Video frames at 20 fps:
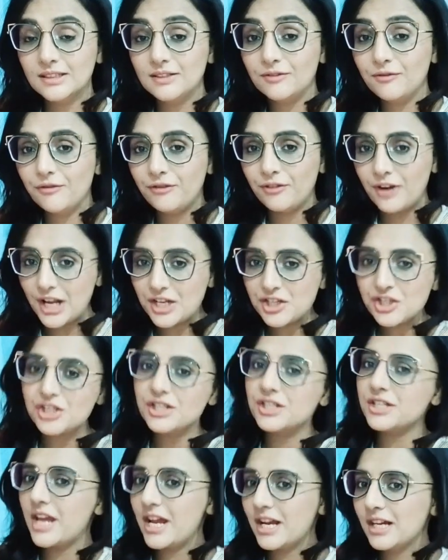फ्रेश
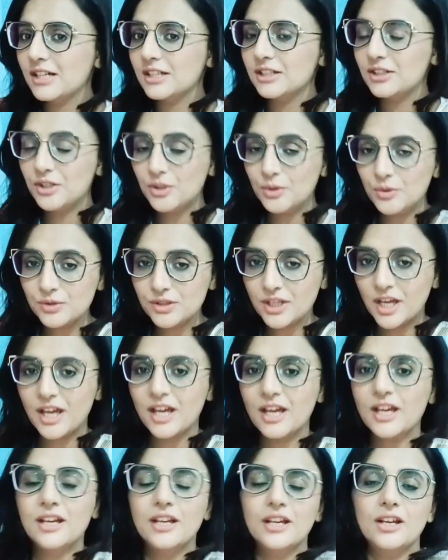टेक न्यूज़
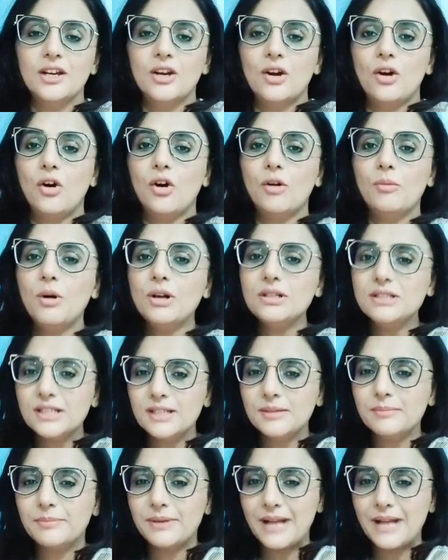है और बहुत सारे